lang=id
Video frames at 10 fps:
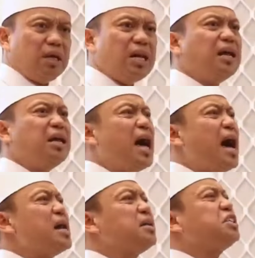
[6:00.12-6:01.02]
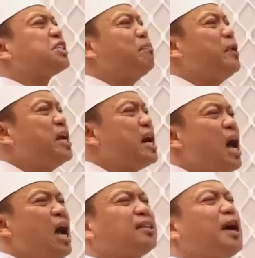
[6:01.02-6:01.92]
Tidak dilarang kisah
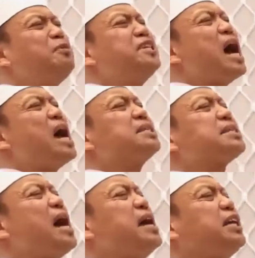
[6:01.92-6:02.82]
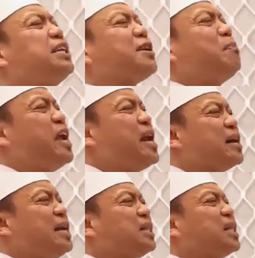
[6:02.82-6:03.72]
sepeda, tapi jangan saiki sepeda
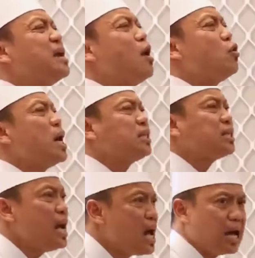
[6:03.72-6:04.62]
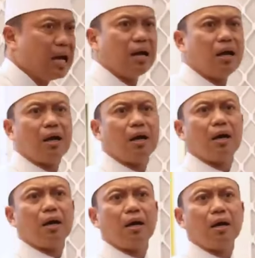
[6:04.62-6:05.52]
kelihatan aurat tak.
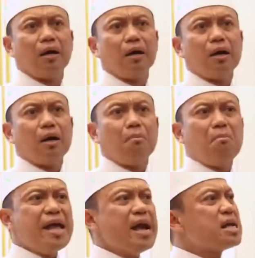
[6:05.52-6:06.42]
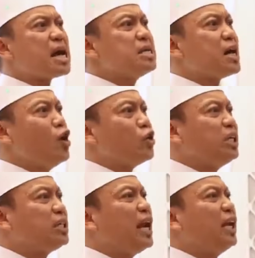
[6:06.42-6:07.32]
Bayangkan kalau
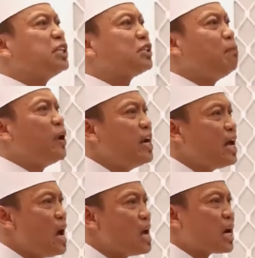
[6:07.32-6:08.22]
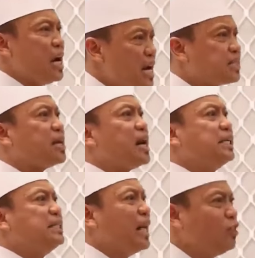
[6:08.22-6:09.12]
kita lagi sepeda, kena
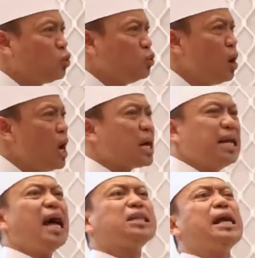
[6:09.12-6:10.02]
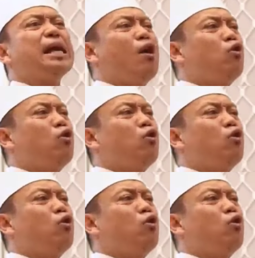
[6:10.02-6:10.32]
serangan jantung, kelihatan